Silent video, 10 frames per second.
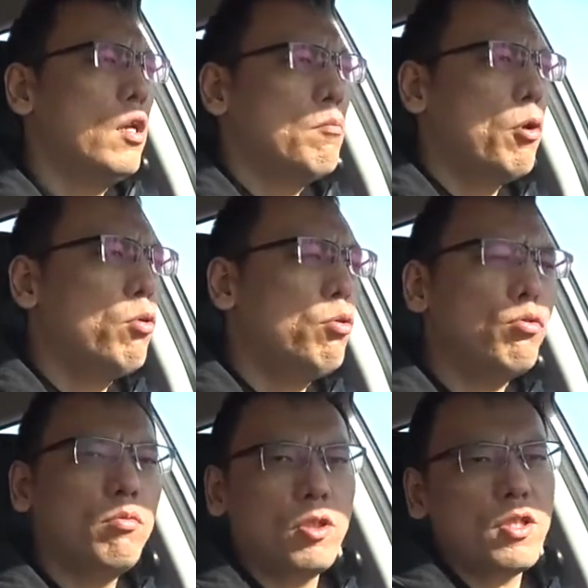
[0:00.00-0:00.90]
包括运
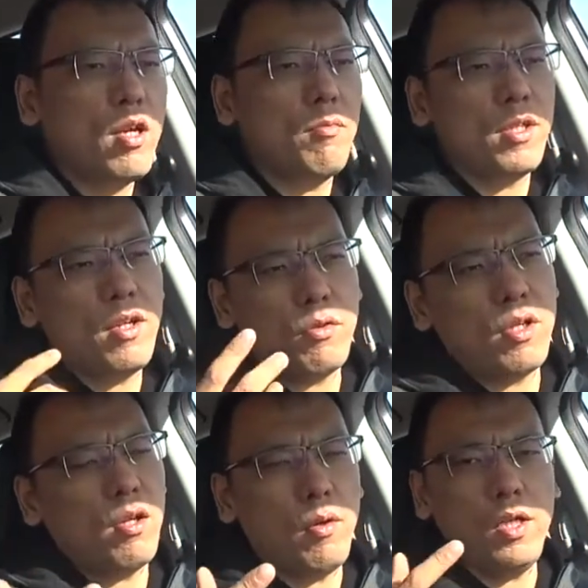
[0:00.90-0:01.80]
动模式下，我们现在去
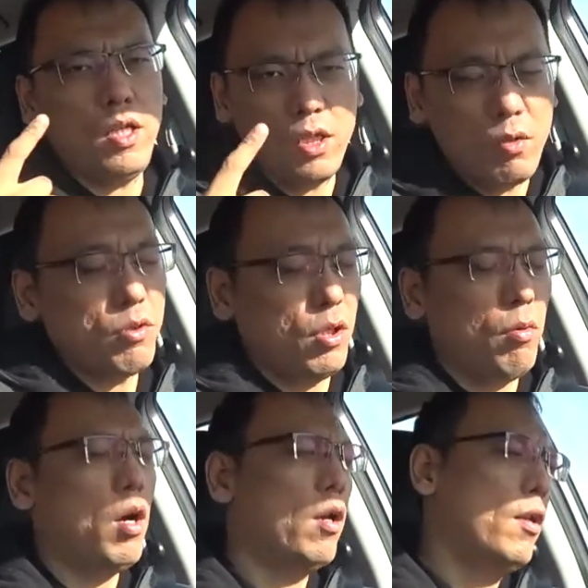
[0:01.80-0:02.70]
想的话也是这种情
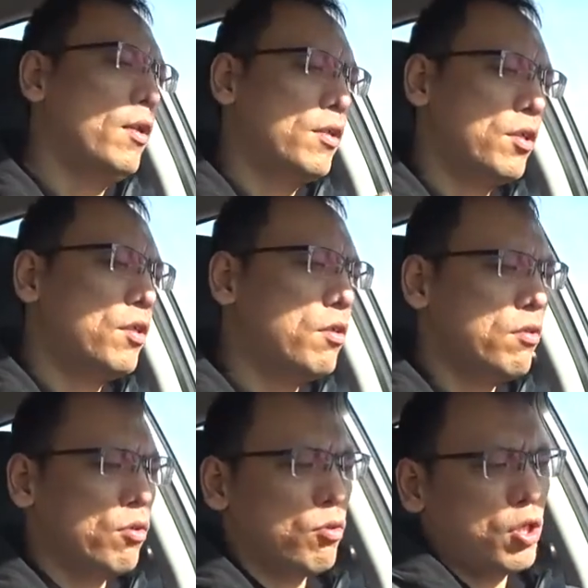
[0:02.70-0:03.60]
况。其次
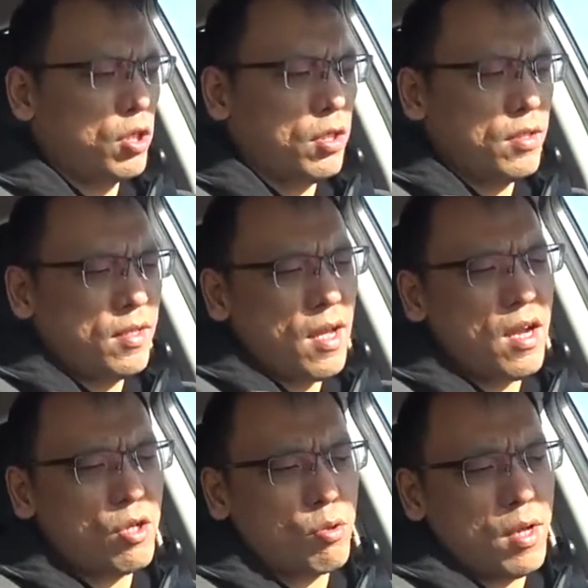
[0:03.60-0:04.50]
就是
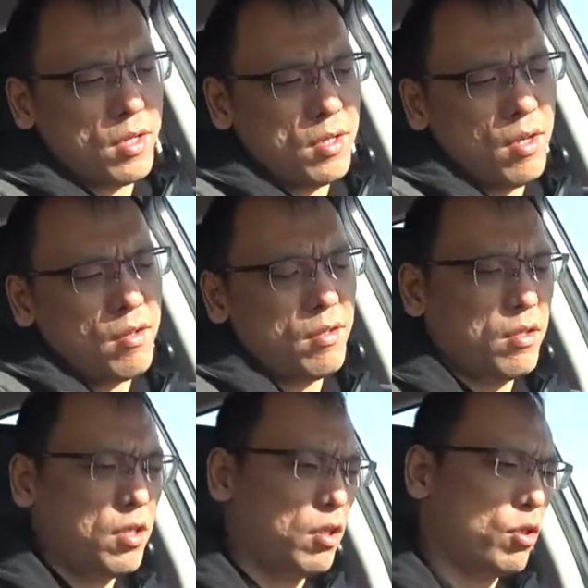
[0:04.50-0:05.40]
在转向的
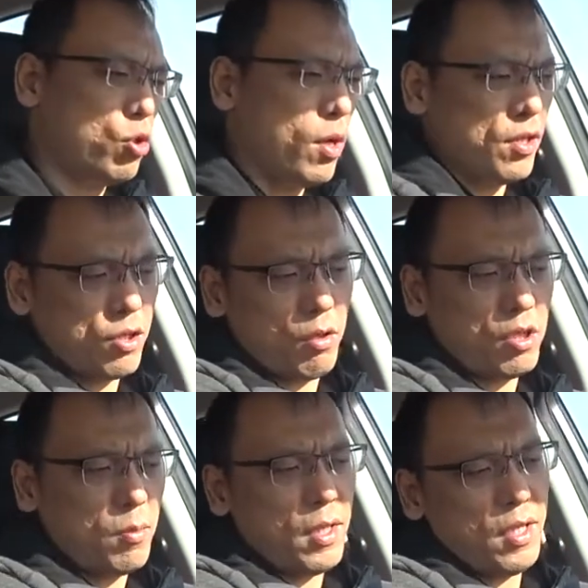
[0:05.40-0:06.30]
这个转角
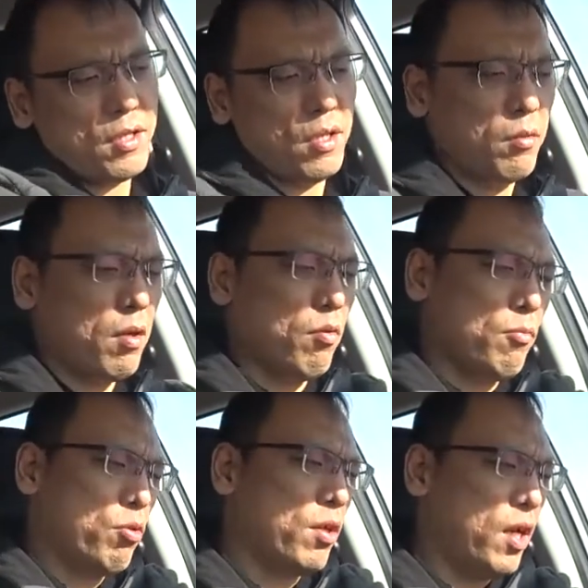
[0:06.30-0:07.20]
上面来讲的话，我们
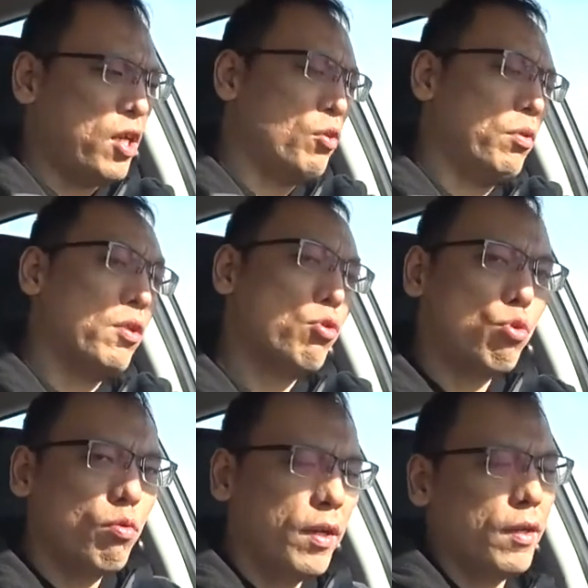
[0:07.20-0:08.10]
觉得还是有一定的
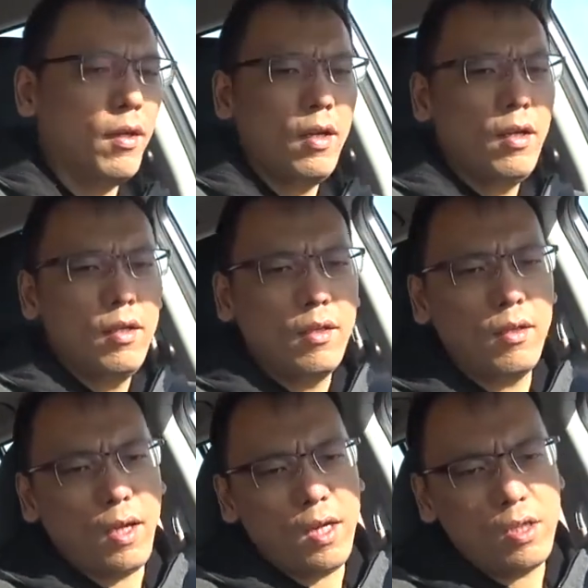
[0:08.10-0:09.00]
虚位，那
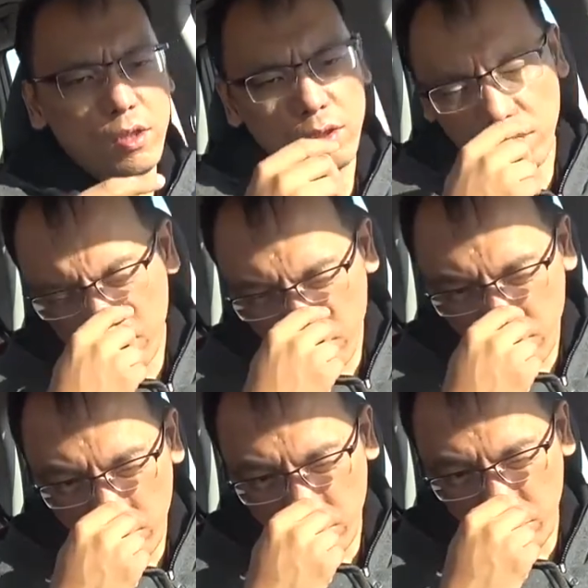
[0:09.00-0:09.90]
还是。
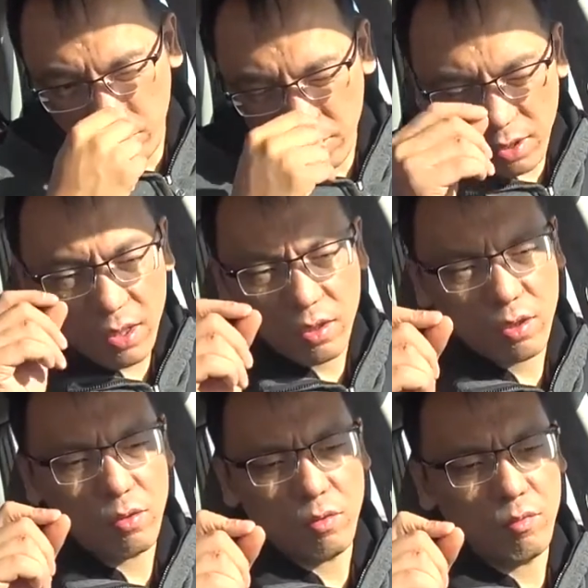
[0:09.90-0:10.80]
有一定的
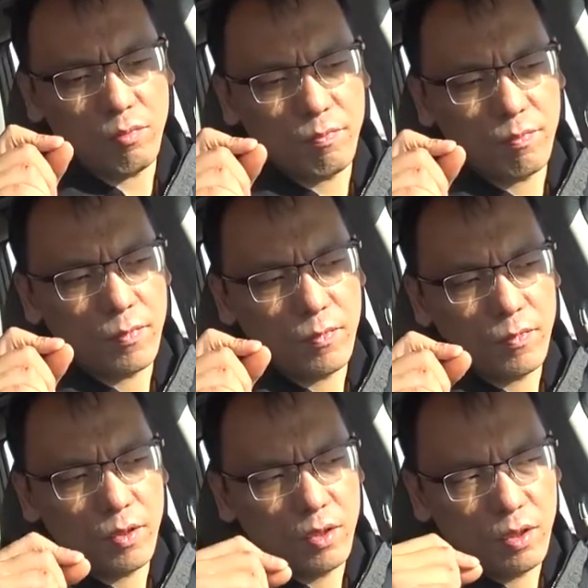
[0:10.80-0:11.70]
这种
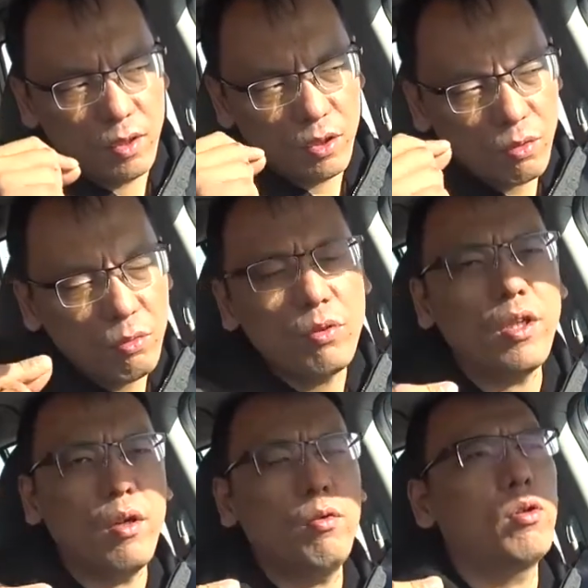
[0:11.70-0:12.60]
优
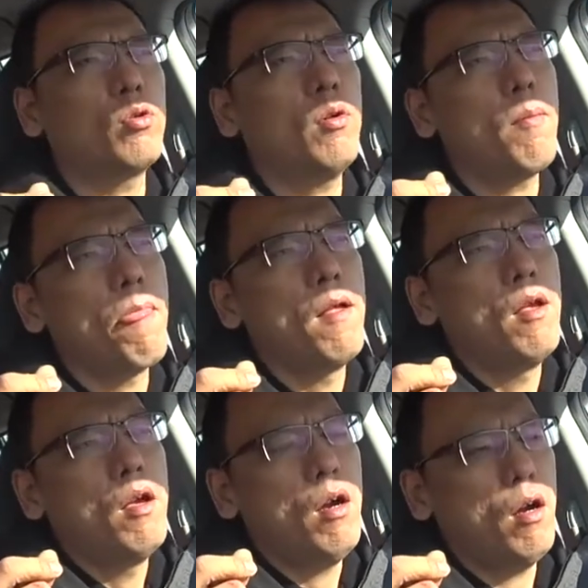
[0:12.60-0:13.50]
点，或者说，
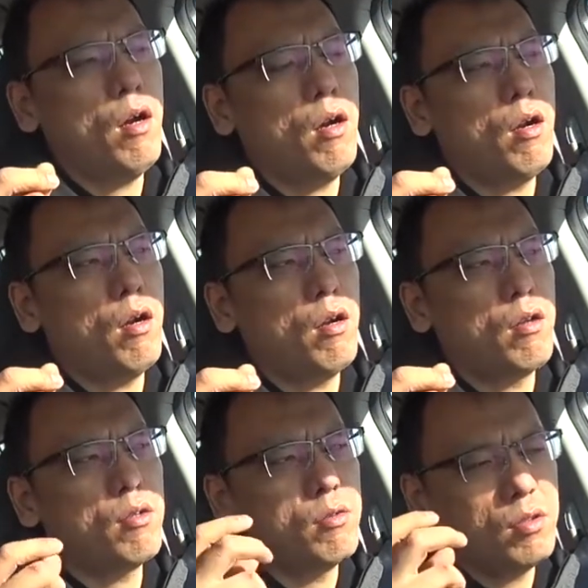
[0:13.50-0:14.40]
呃，
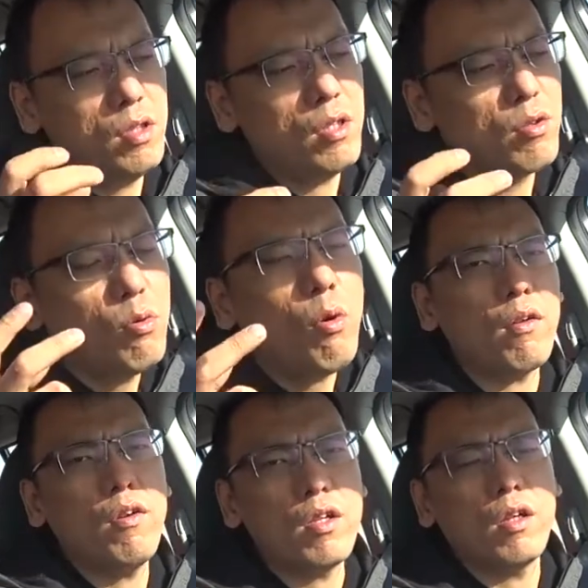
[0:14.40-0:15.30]
有一定的优
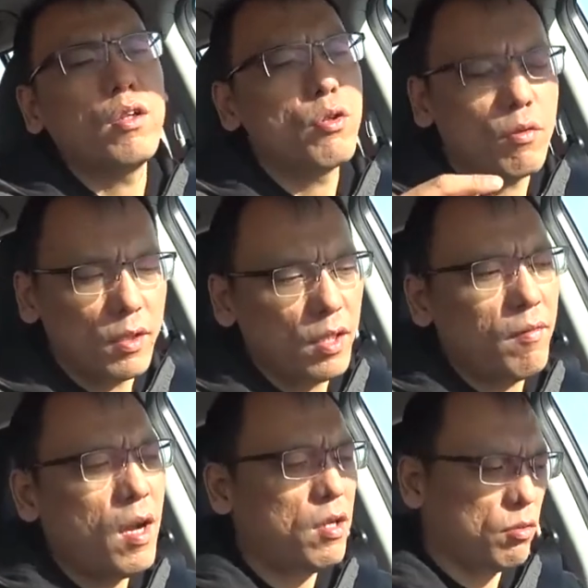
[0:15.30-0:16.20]
方向可以去往下
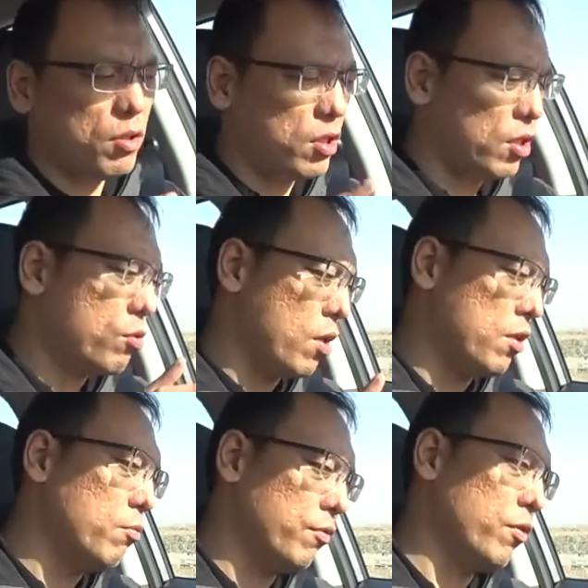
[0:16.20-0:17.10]
挖，尤其是这个转
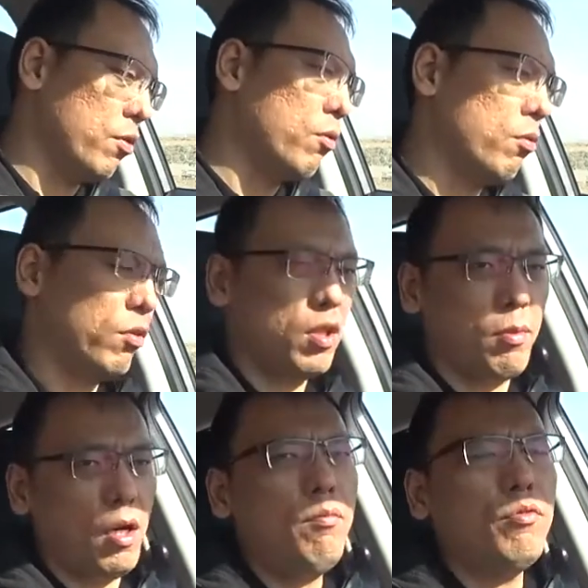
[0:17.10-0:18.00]
向部分的操控，底
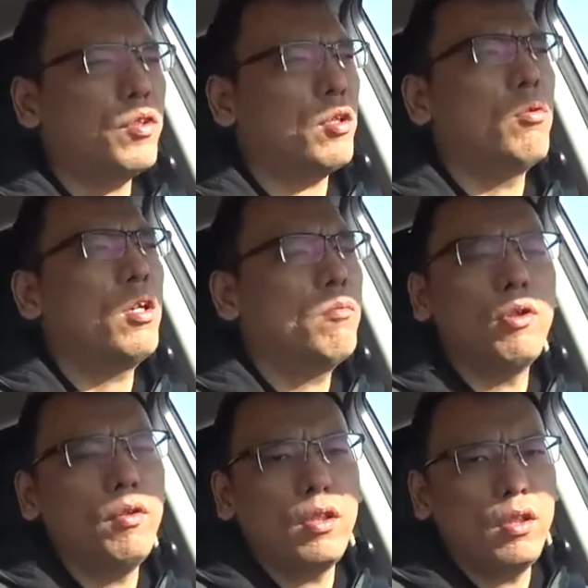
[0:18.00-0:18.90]
盘部分是 OK 没
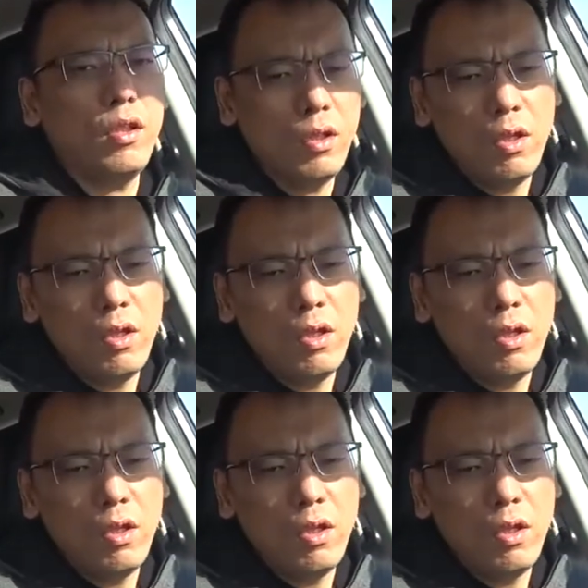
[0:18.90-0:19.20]
有问题。